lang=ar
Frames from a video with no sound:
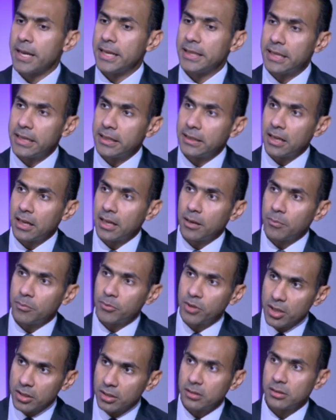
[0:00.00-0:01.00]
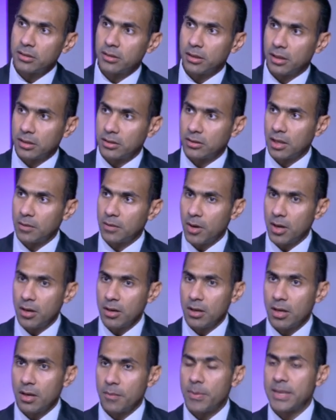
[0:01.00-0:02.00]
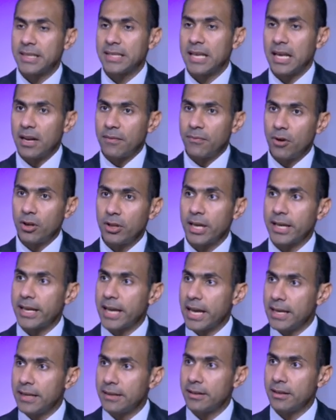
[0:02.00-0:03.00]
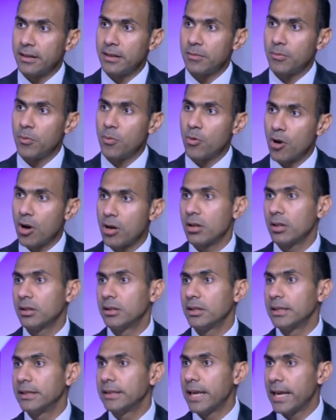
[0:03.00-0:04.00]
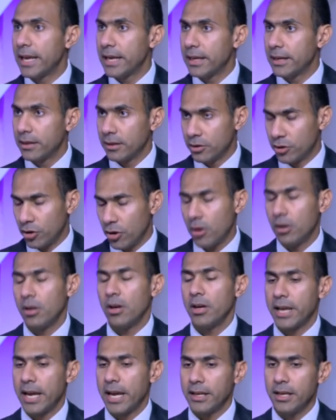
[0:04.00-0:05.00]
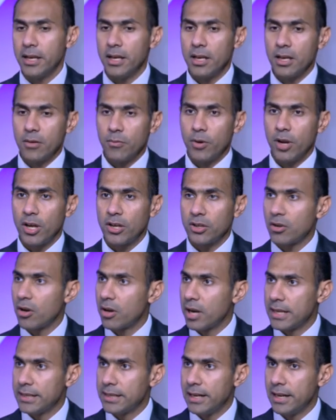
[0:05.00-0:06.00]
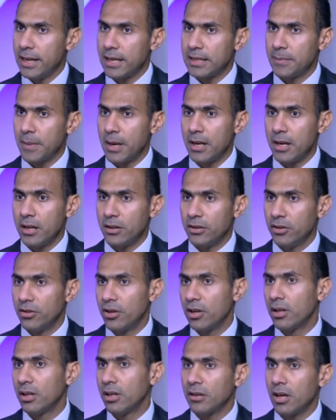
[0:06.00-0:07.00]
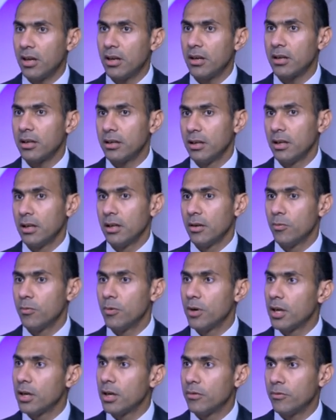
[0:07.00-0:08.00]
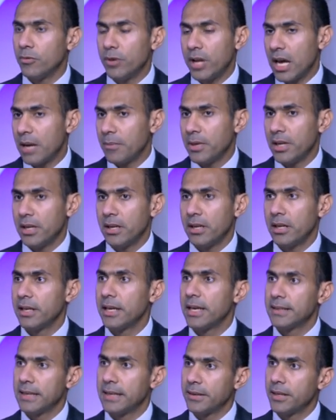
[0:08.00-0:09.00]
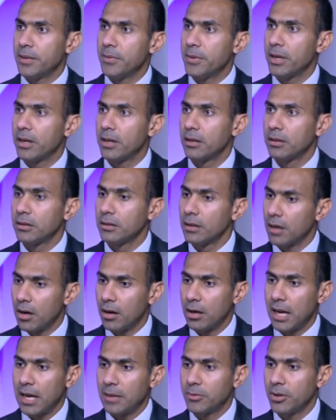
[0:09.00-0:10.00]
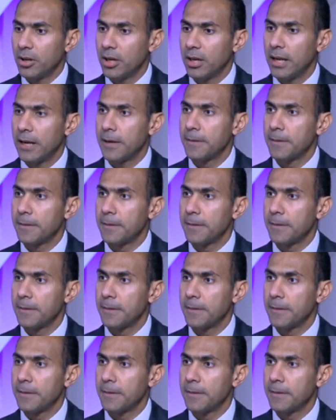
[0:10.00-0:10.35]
قدرنا نمتص الصدمه بس احنا في وضع جيد ان بمجرد انتهاء ان شاء الله يعني وانحصار هذه الازمه نقدر ننطلق ونعمل واقفين على ارض صلبه آه, آه،